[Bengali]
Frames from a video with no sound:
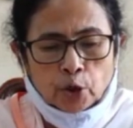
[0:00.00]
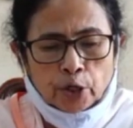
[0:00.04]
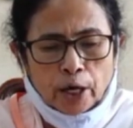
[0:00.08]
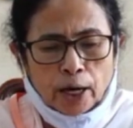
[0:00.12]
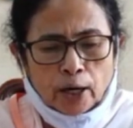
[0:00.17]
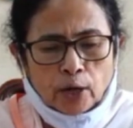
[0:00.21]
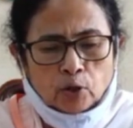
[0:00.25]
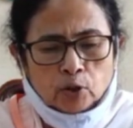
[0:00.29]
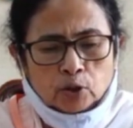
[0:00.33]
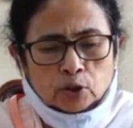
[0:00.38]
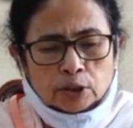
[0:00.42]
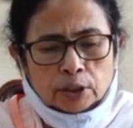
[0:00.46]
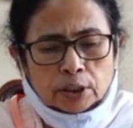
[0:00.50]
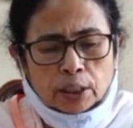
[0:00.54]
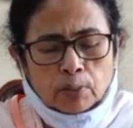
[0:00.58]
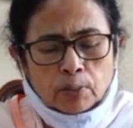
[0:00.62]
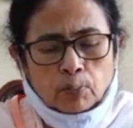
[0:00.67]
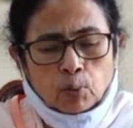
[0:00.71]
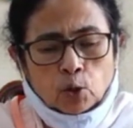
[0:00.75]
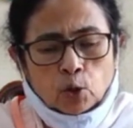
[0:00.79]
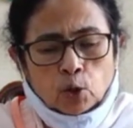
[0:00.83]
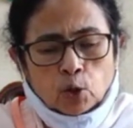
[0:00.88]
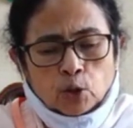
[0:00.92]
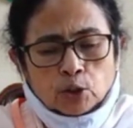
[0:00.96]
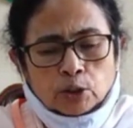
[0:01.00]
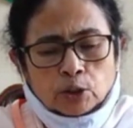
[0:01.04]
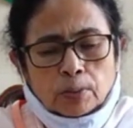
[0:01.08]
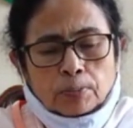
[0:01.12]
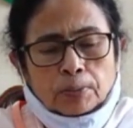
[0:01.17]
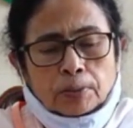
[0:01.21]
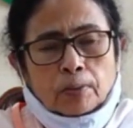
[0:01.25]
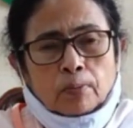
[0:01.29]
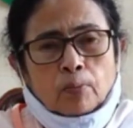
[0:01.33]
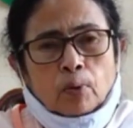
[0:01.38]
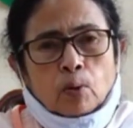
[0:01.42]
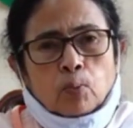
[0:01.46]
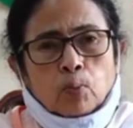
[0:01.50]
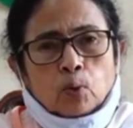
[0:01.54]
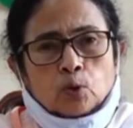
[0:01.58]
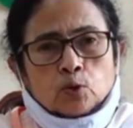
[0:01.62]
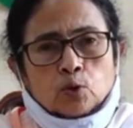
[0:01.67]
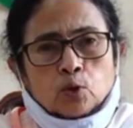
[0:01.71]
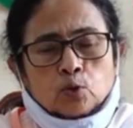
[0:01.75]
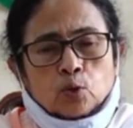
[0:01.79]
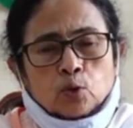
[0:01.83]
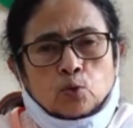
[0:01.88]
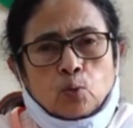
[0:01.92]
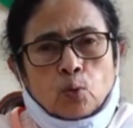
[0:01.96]
ষোলোই আগস্ট থেকে পনেরোই সেপ্টেম্বর
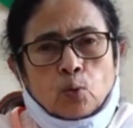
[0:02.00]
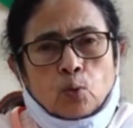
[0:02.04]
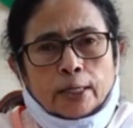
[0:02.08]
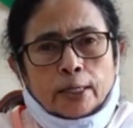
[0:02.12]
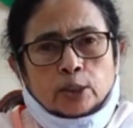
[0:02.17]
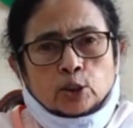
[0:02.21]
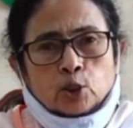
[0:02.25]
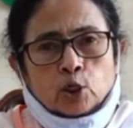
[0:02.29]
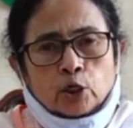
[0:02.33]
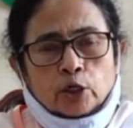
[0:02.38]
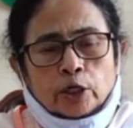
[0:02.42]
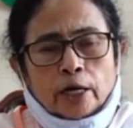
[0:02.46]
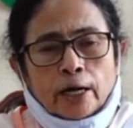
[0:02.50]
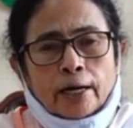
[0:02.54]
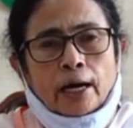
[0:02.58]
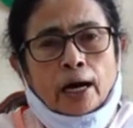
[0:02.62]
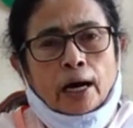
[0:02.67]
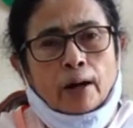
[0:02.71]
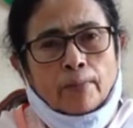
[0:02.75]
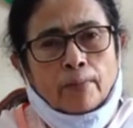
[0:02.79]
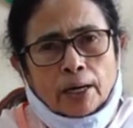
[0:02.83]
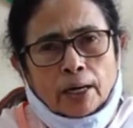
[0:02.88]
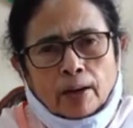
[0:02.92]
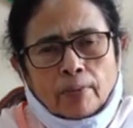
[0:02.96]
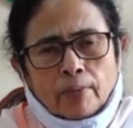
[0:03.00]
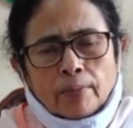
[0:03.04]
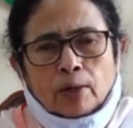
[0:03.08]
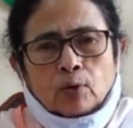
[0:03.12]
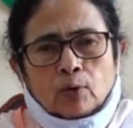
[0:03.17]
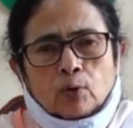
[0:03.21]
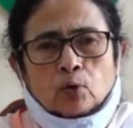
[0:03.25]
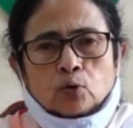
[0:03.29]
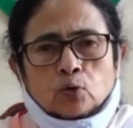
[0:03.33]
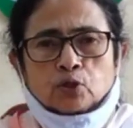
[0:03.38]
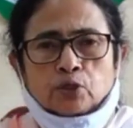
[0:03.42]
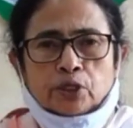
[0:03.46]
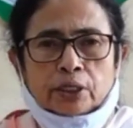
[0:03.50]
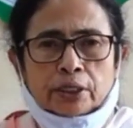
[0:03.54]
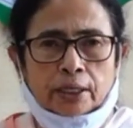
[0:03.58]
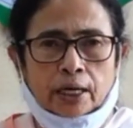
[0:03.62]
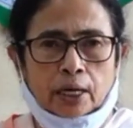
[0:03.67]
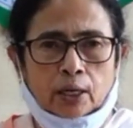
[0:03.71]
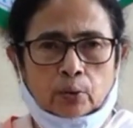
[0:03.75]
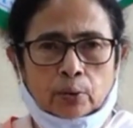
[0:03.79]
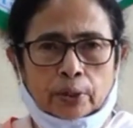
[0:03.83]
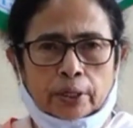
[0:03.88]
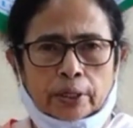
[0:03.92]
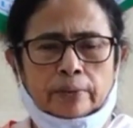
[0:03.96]
পর্যন্ত দুয়ারে সরকার আবার আমরা করছি
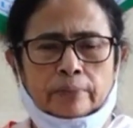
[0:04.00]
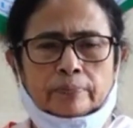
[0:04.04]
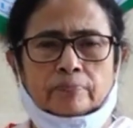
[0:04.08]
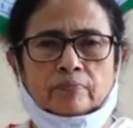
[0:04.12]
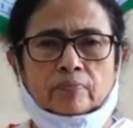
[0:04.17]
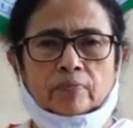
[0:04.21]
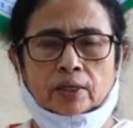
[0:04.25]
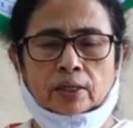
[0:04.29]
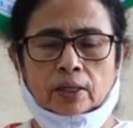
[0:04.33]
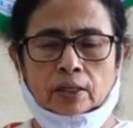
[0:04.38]
এই কারণে